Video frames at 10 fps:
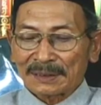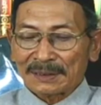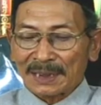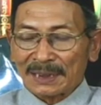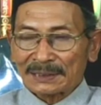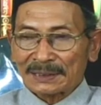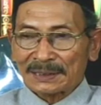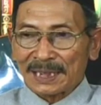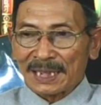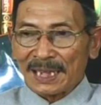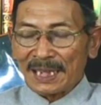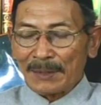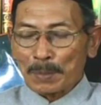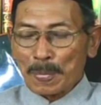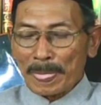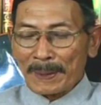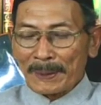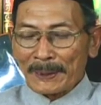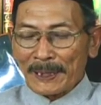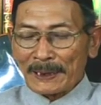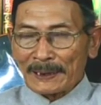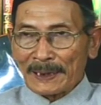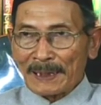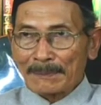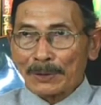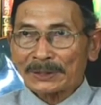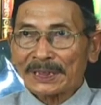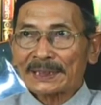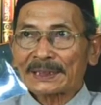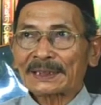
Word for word: yang ketiga karena motik.